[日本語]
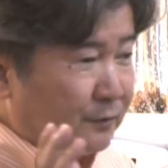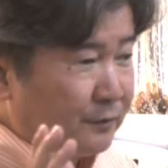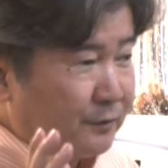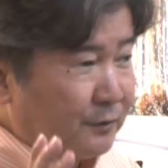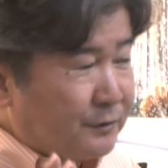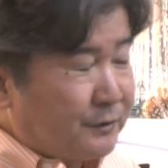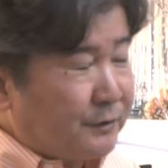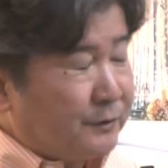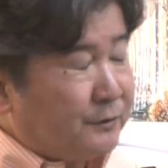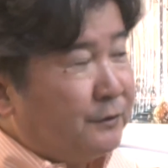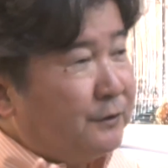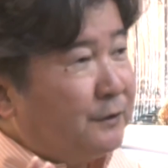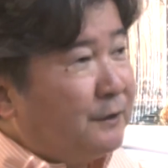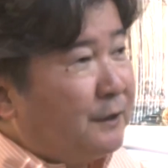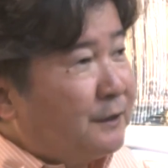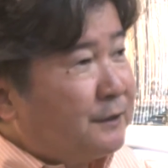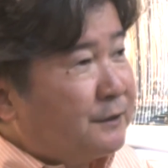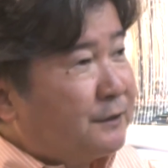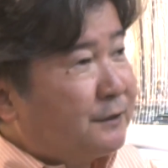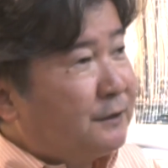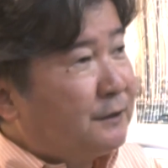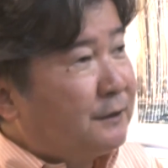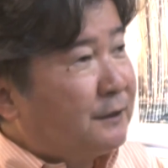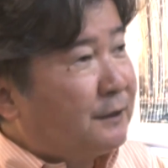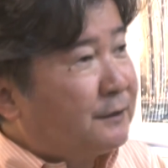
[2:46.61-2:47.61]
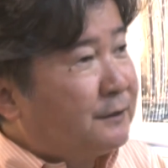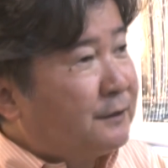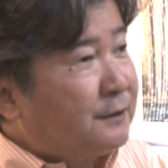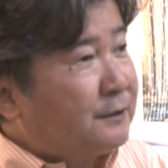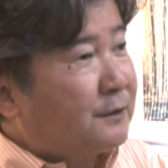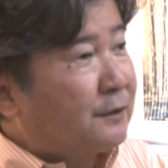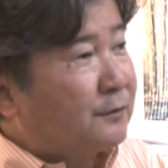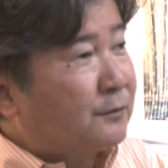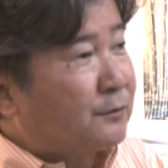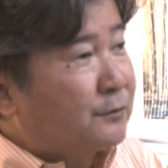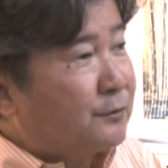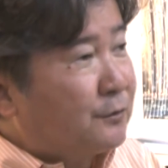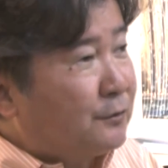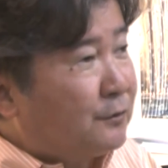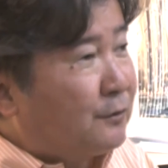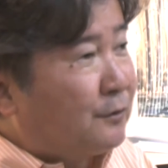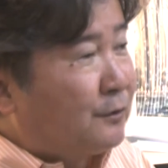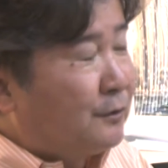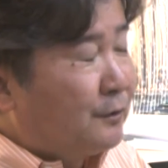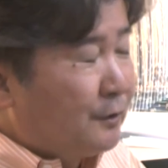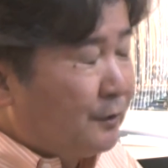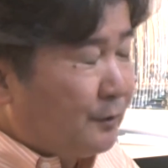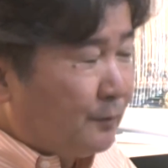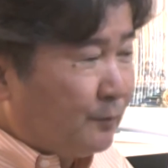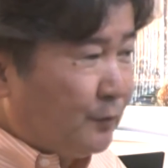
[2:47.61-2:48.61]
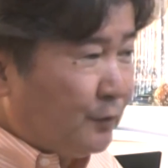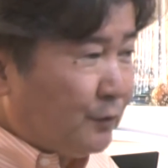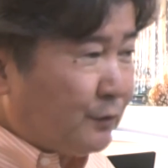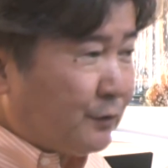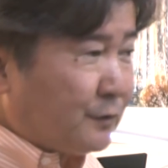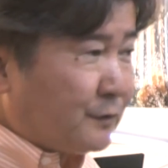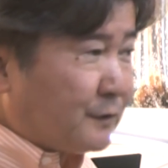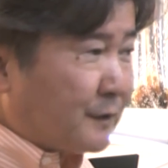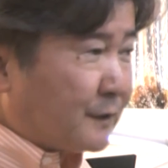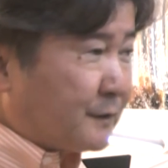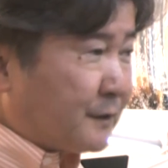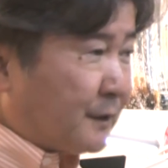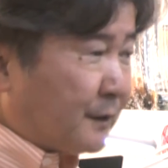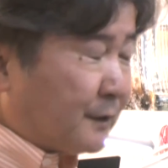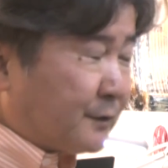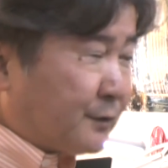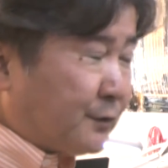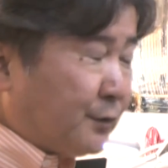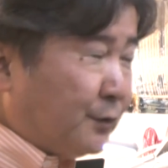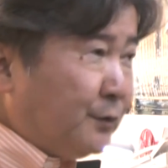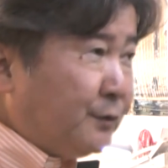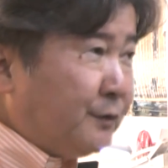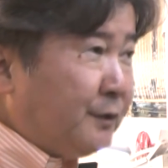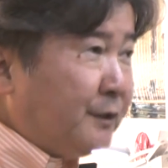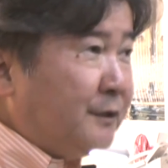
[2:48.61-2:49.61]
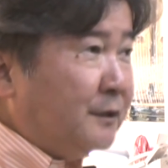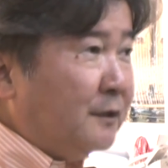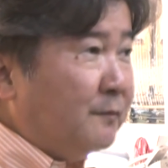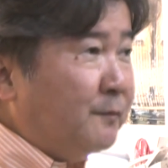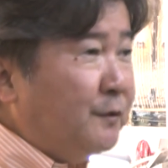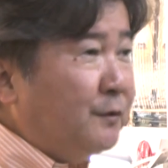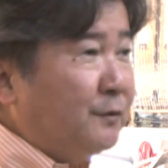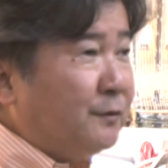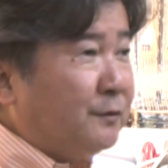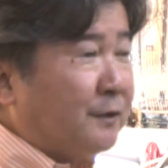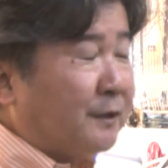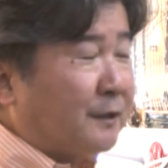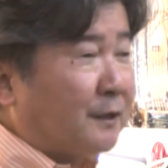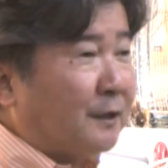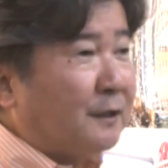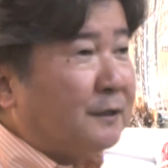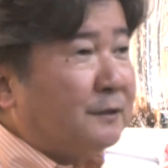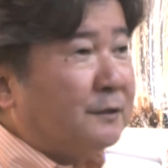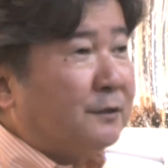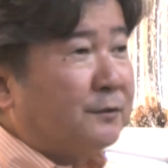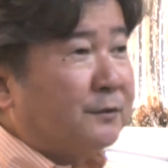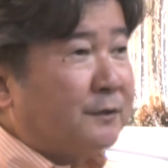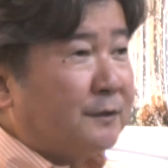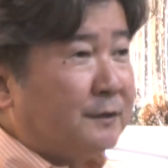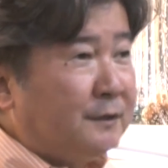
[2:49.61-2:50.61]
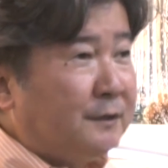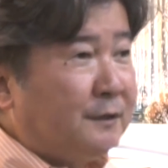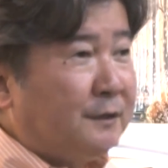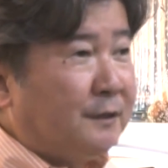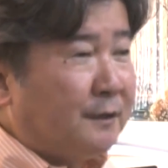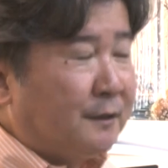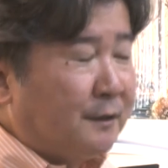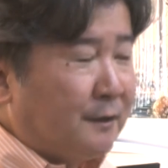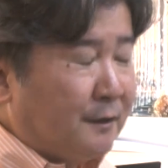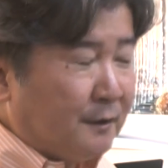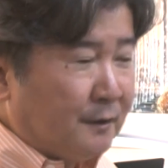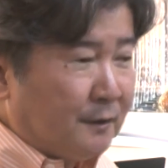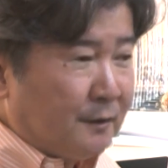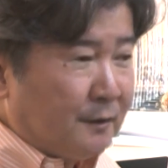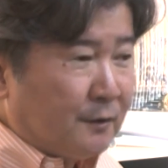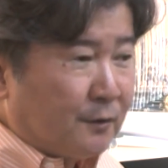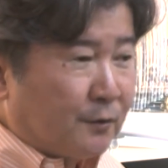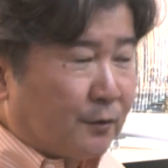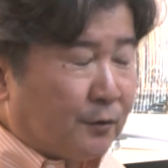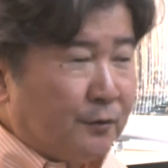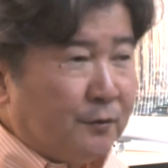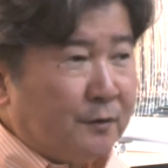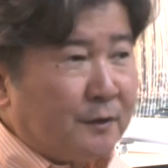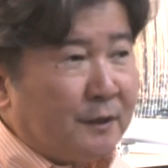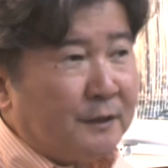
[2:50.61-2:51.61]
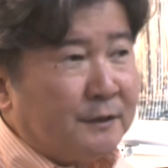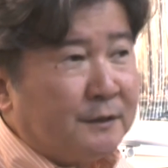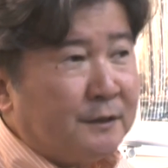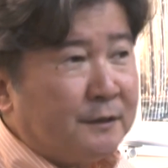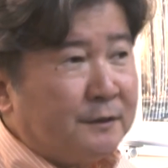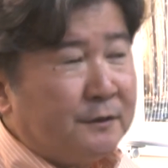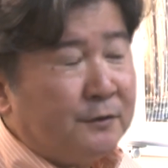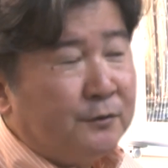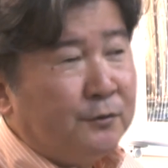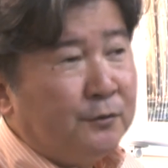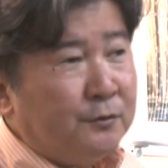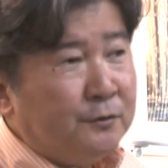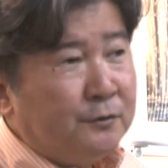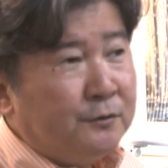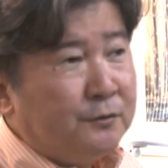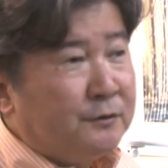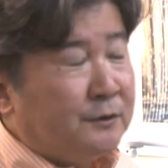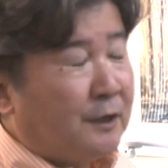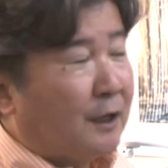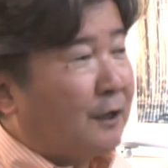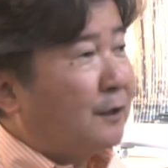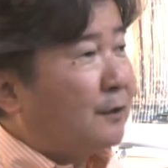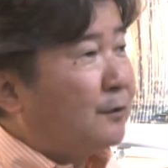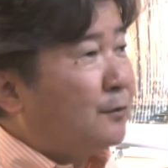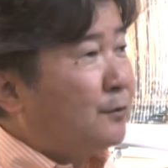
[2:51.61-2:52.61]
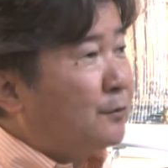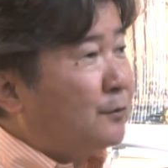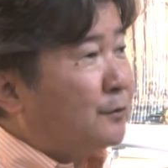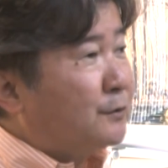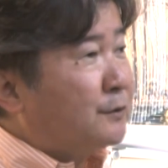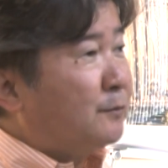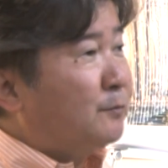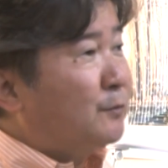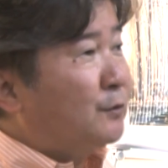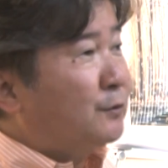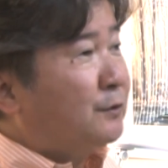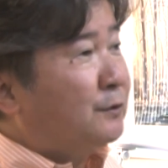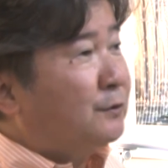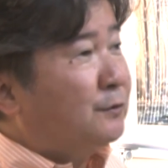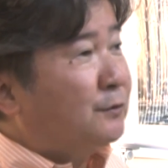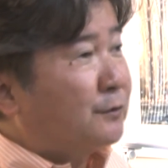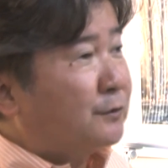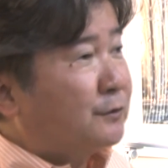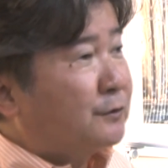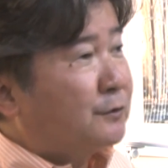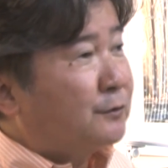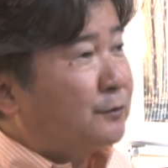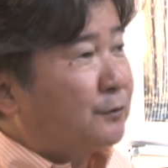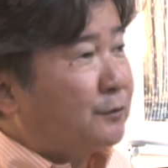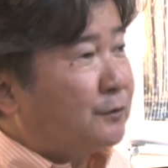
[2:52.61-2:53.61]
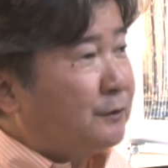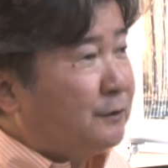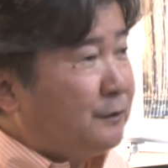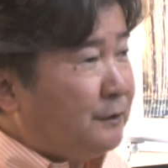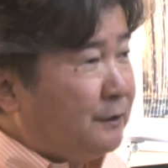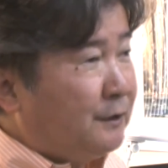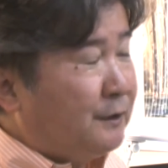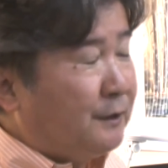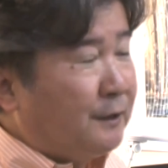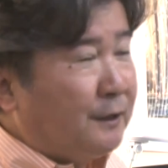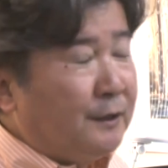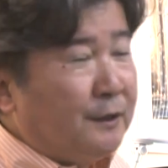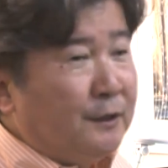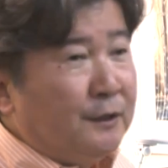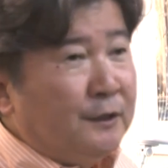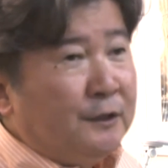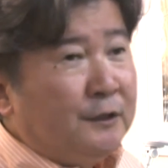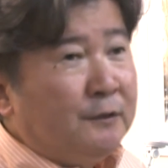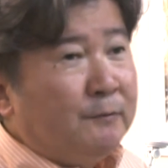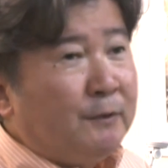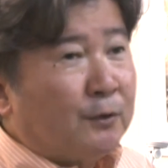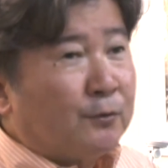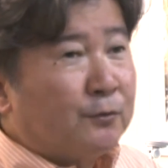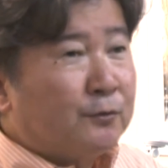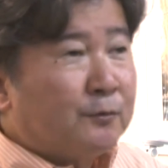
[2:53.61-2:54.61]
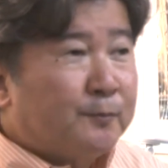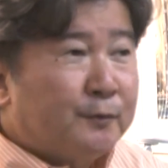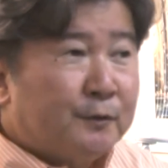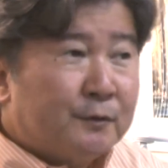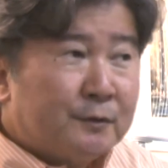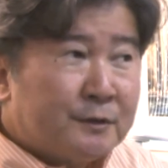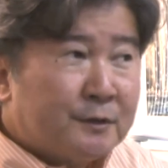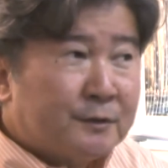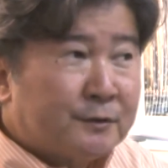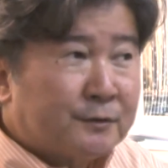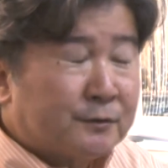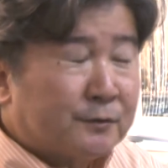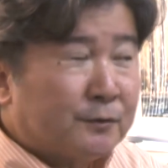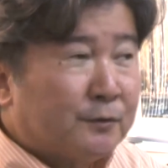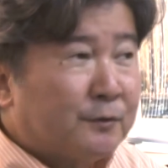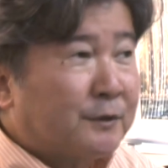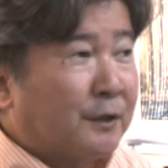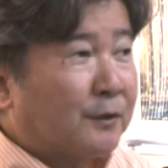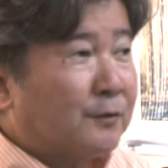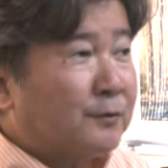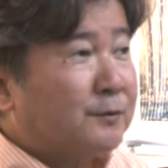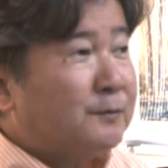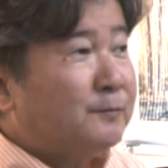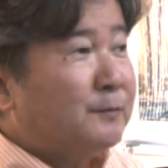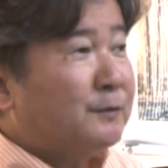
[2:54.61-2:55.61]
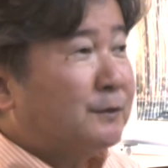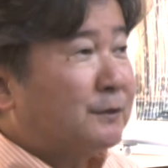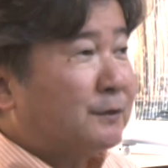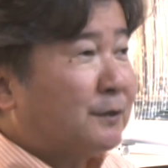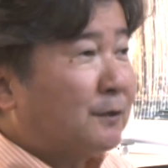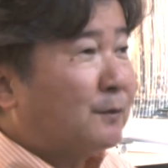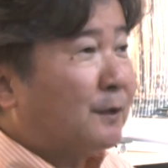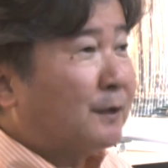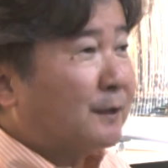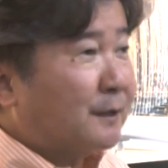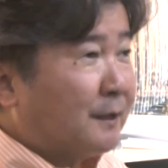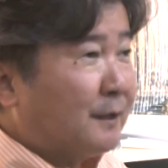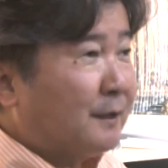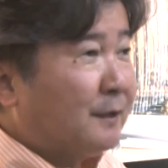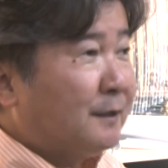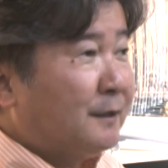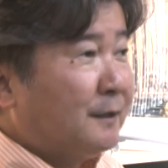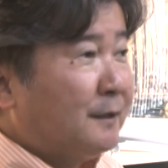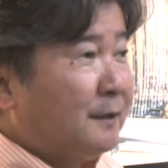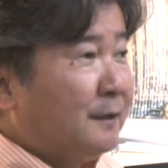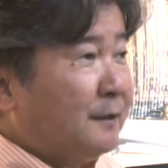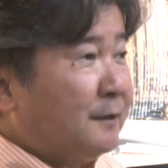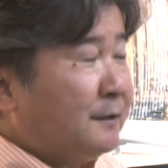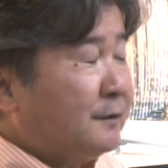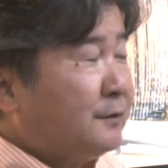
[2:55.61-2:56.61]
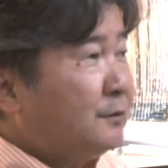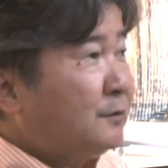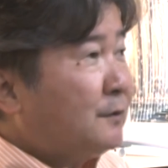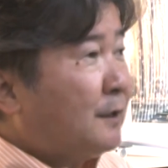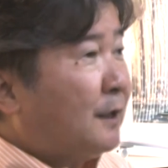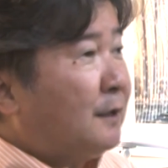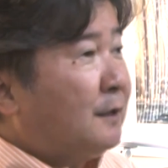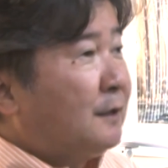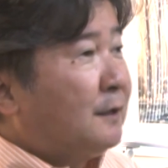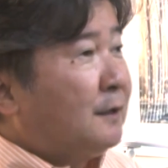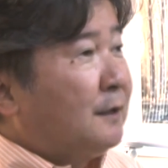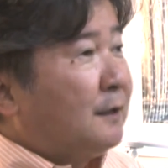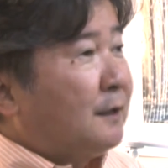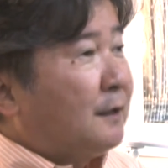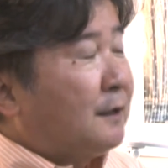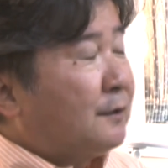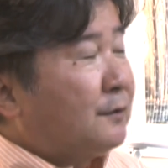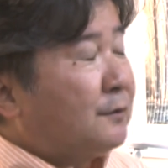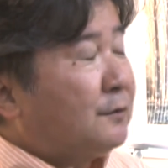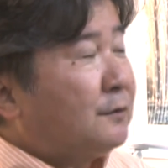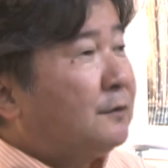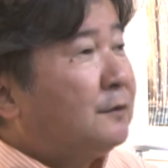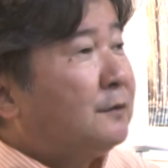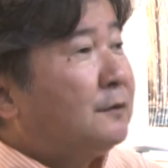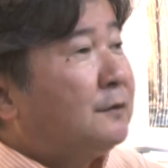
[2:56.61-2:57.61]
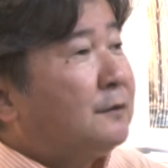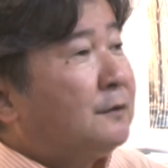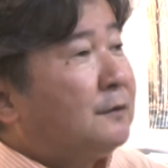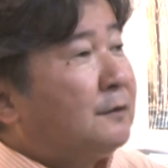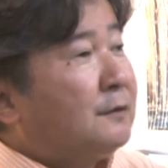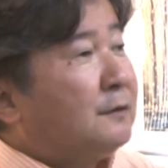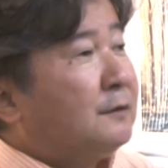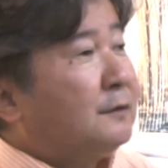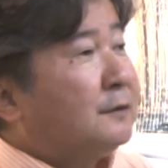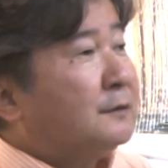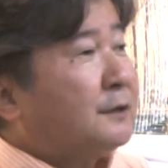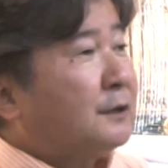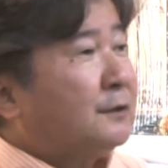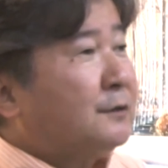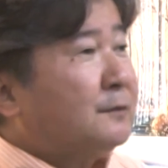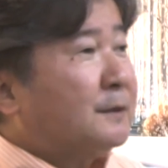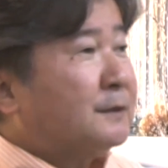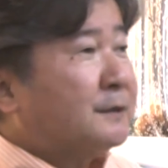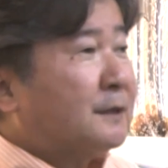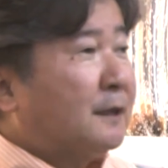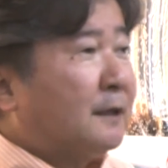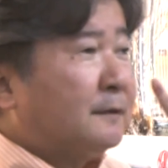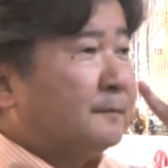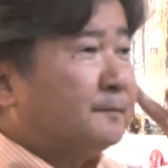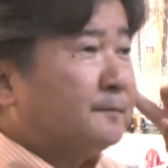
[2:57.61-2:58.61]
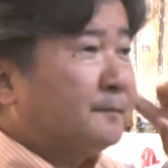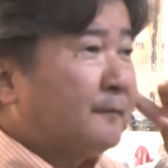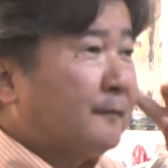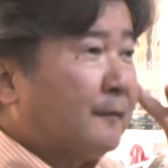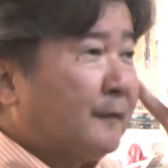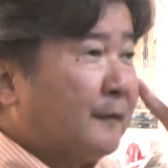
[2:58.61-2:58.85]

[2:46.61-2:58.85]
要するに繰り返しやってきたのともう一つはさ長期的なビデオで考えた時にこの会社ってどういうふうな方向性を持っていくのっていう時に今このプロセスすごい楽しみにしてるわけっていうのはあのー、例えばさ